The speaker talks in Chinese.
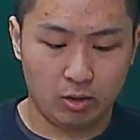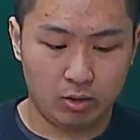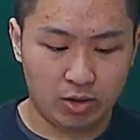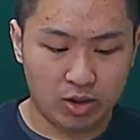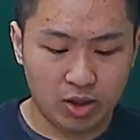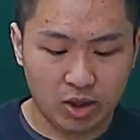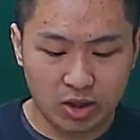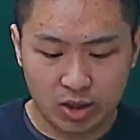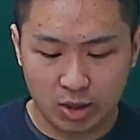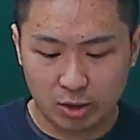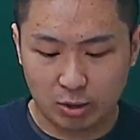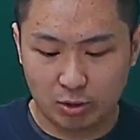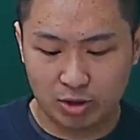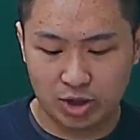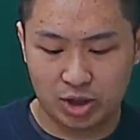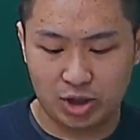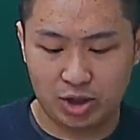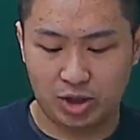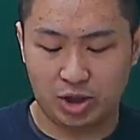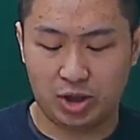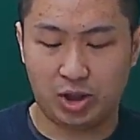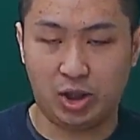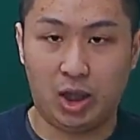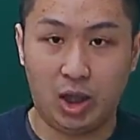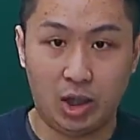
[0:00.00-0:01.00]
这些东西
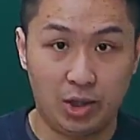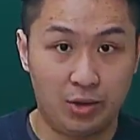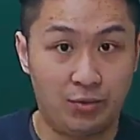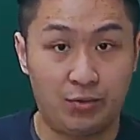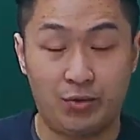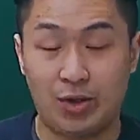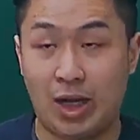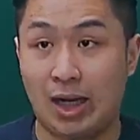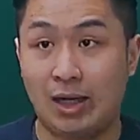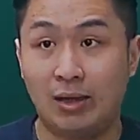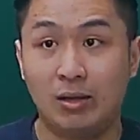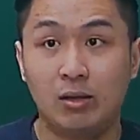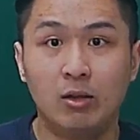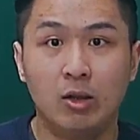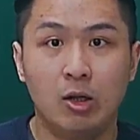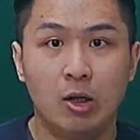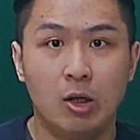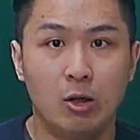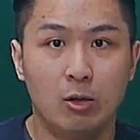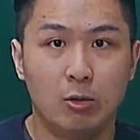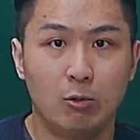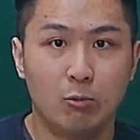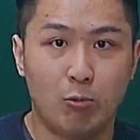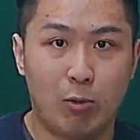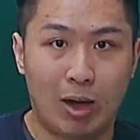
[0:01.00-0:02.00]
你很难
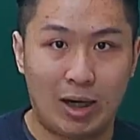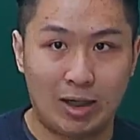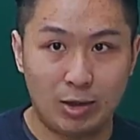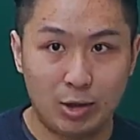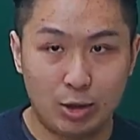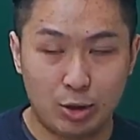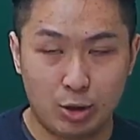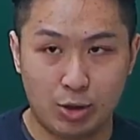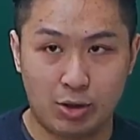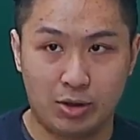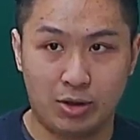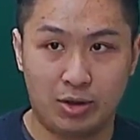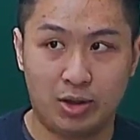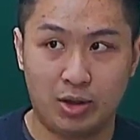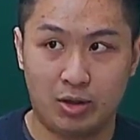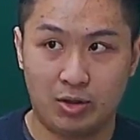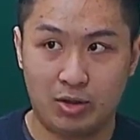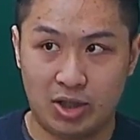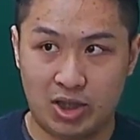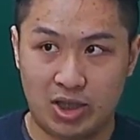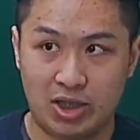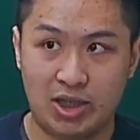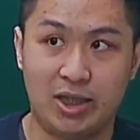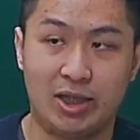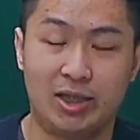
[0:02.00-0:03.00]
完全的
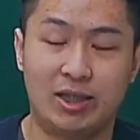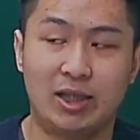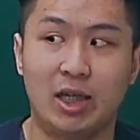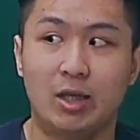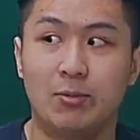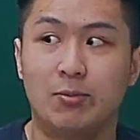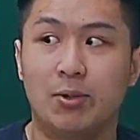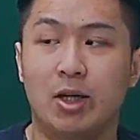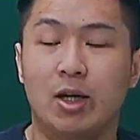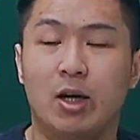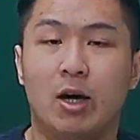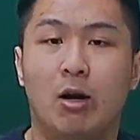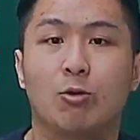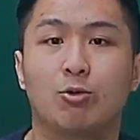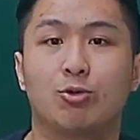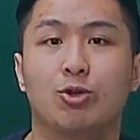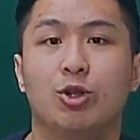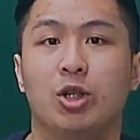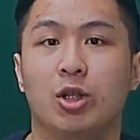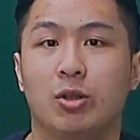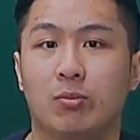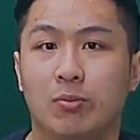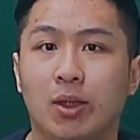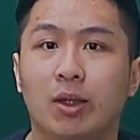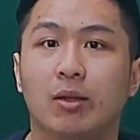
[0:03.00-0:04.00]
写在一篇考卷
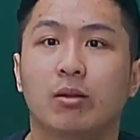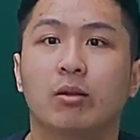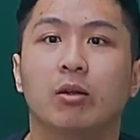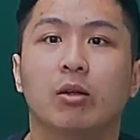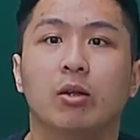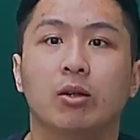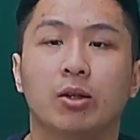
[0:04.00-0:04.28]
里面。